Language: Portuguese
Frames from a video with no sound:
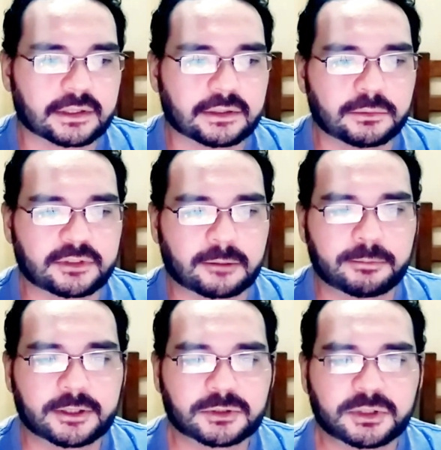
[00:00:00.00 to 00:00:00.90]
Os
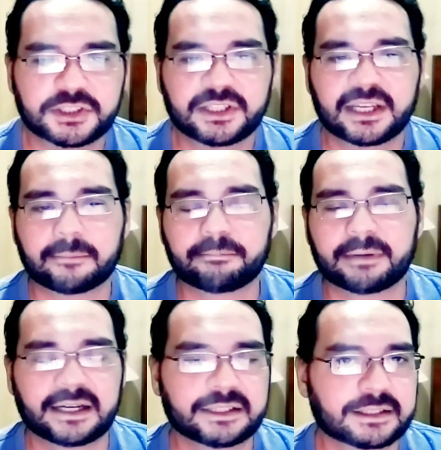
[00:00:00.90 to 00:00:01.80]
apoiadores de
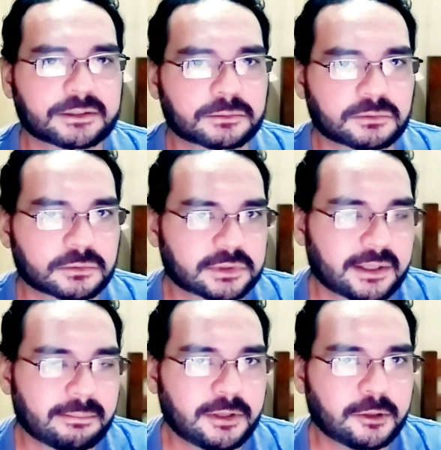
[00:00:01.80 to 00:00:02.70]
Laparda
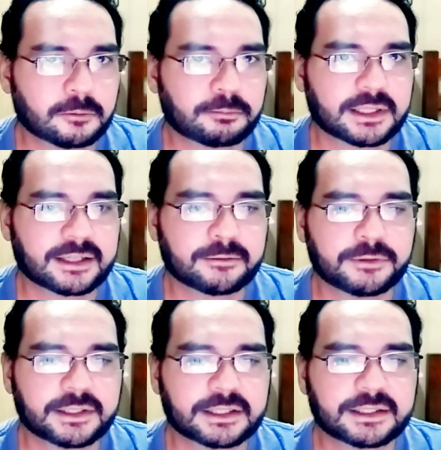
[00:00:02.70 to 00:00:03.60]
temiam pela
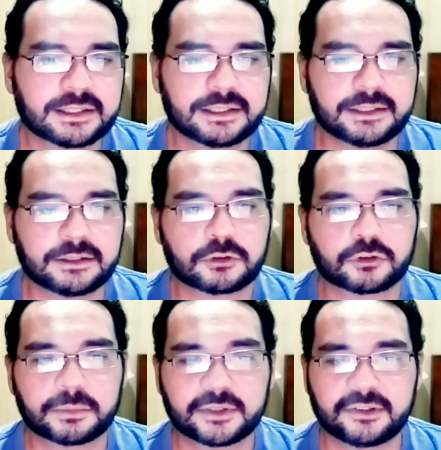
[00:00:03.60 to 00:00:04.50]
vida dele
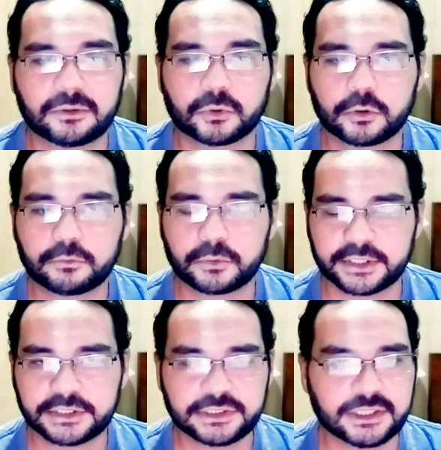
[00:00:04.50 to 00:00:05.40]
sobre esse novo
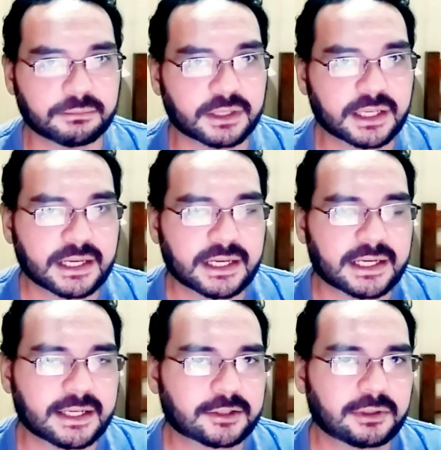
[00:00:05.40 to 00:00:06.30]
regime,
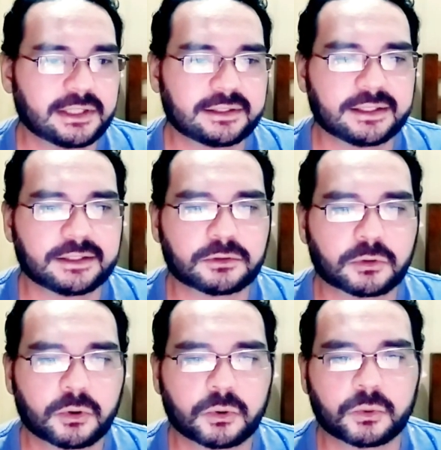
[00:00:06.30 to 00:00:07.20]
então ele
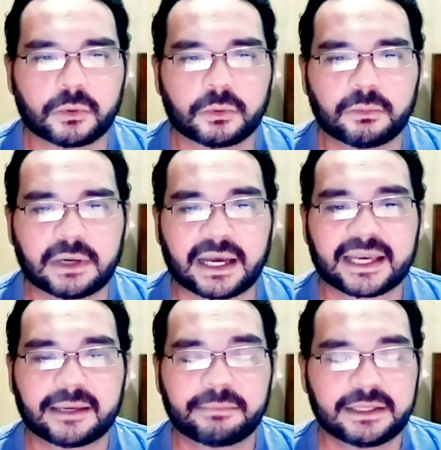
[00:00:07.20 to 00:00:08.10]
tentou uma
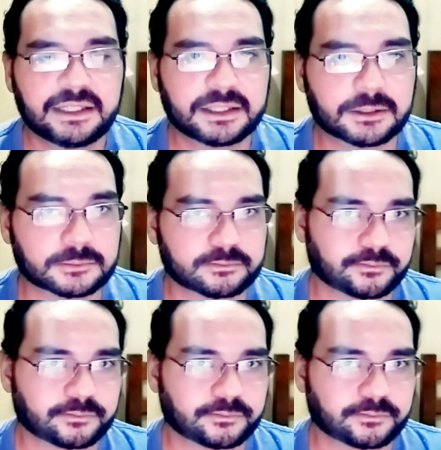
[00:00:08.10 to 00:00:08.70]
rebelião.